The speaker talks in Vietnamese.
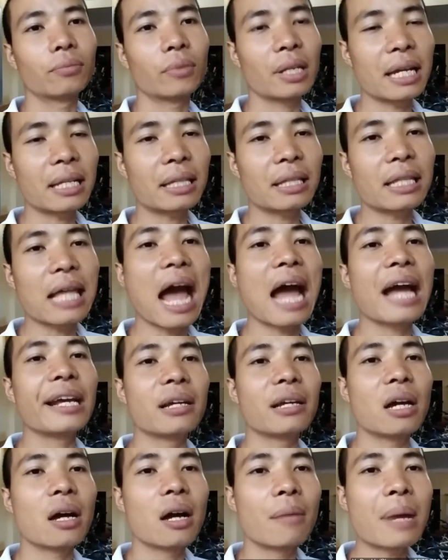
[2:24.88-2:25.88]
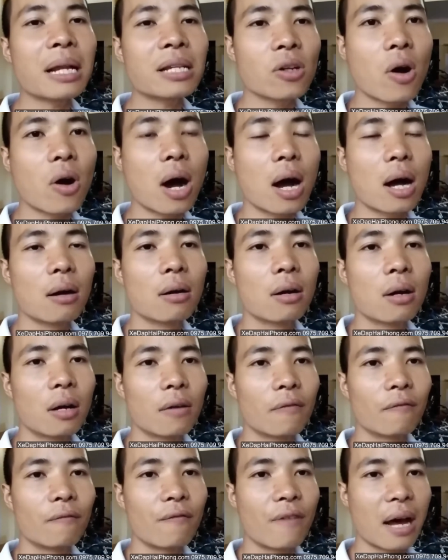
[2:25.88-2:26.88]
cắt tai bắt dọ
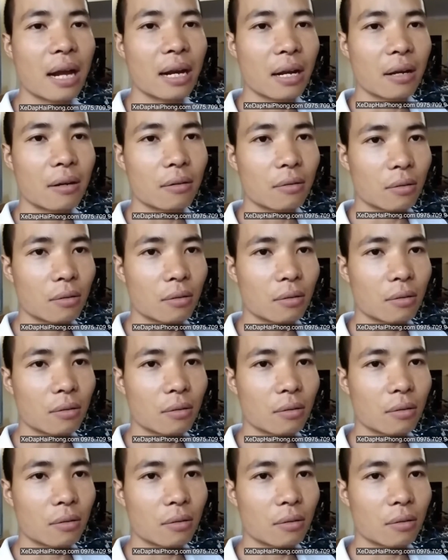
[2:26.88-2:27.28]
và